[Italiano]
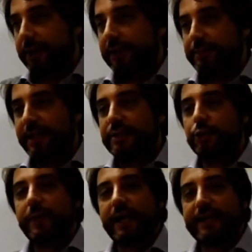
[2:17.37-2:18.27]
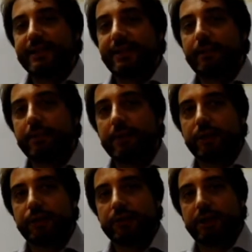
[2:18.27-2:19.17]
L'esperienza umana è stata la
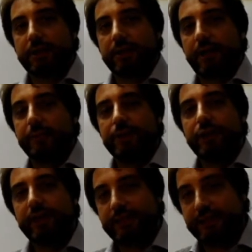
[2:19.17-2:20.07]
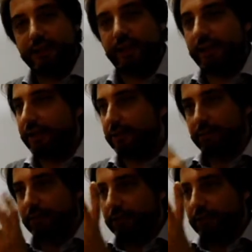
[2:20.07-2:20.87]
prima cosa, amicizie,